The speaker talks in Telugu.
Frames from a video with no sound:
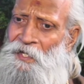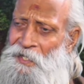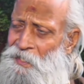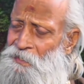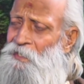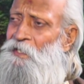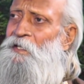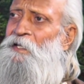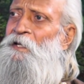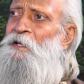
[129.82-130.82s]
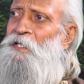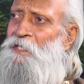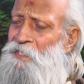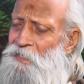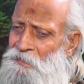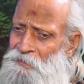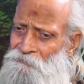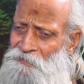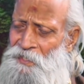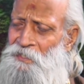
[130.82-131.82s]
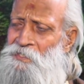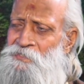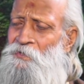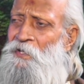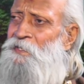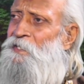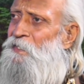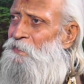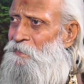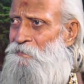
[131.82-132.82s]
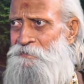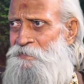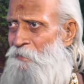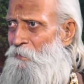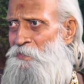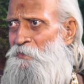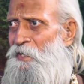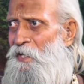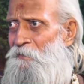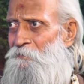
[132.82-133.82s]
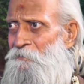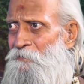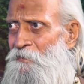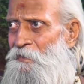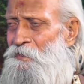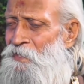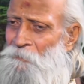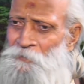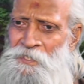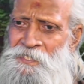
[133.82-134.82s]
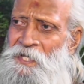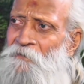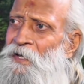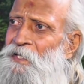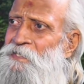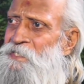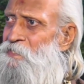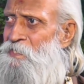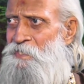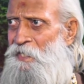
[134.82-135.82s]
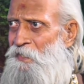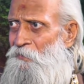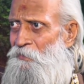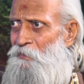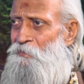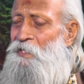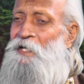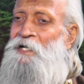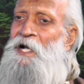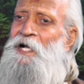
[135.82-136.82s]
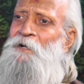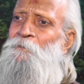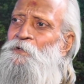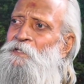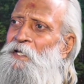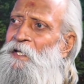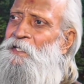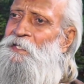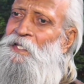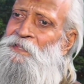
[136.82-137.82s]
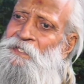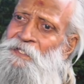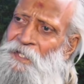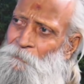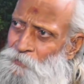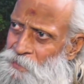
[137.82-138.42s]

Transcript: కానీ ఈ వెంకటేశ్వరుడు అంత సామాన్యుడు కాదు తప్పు చేసే వాళ్ళని శిక్షించకుండా ఉండడు కాకపోతే ఎంత తప్పు